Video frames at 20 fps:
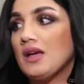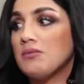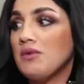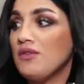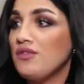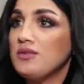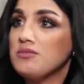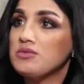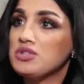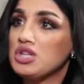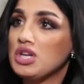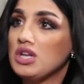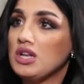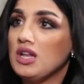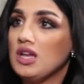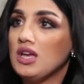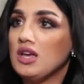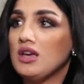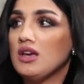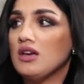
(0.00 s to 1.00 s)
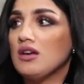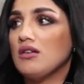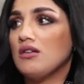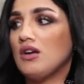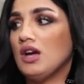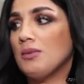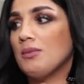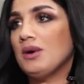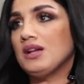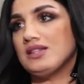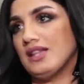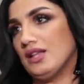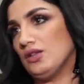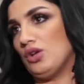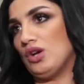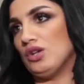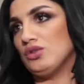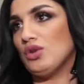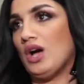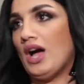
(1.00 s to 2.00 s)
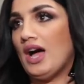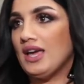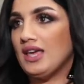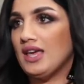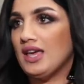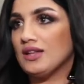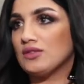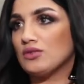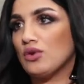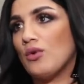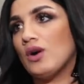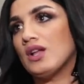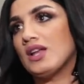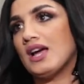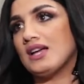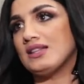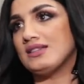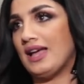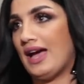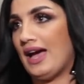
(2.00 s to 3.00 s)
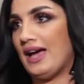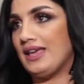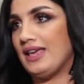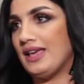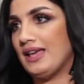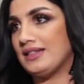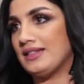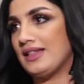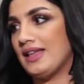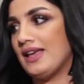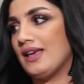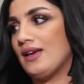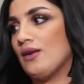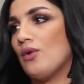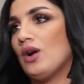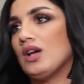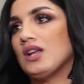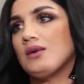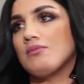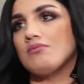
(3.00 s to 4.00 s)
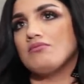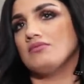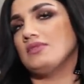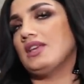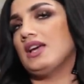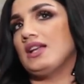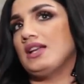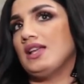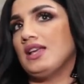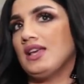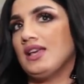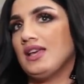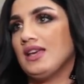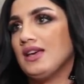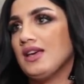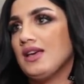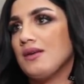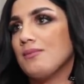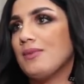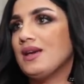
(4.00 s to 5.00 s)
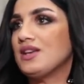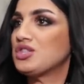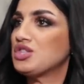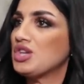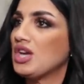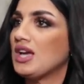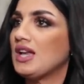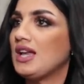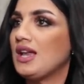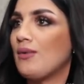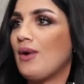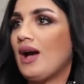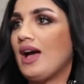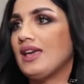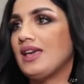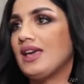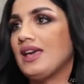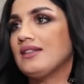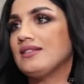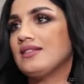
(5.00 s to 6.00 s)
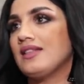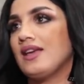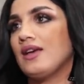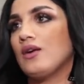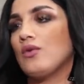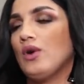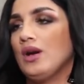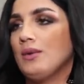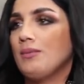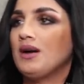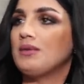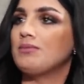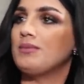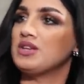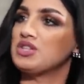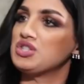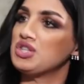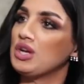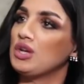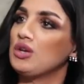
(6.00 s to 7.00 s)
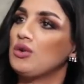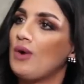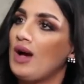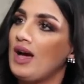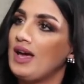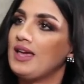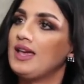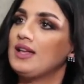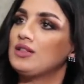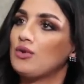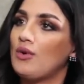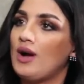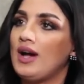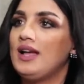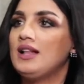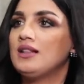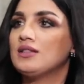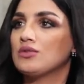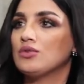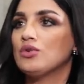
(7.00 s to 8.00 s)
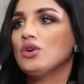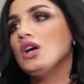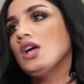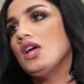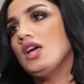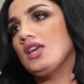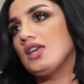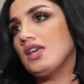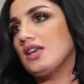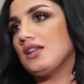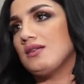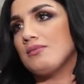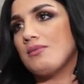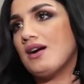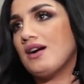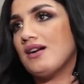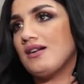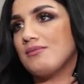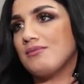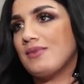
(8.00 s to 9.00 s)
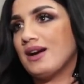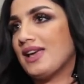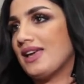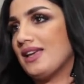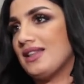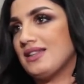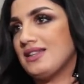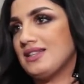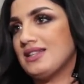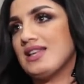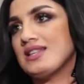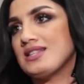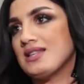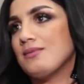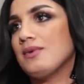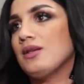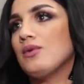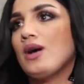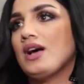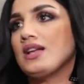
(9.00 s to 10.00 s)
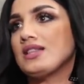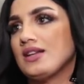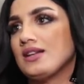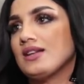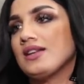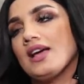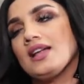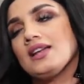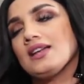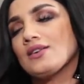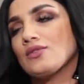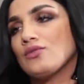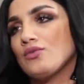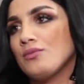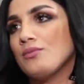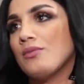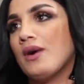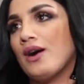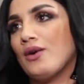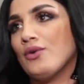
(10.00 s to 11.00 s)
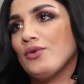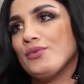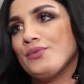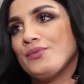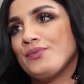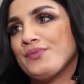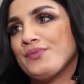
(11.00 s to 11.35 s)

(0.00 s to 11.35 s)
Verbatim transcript: ما في مشكلة عماد انه عنده حياته وانا عندي حياتي وانا يعني بين شغلي وحياتي وعماد بين شغله وحياته وعائلته يعني ما ما كان يناسب الوقت اني انا اكون معه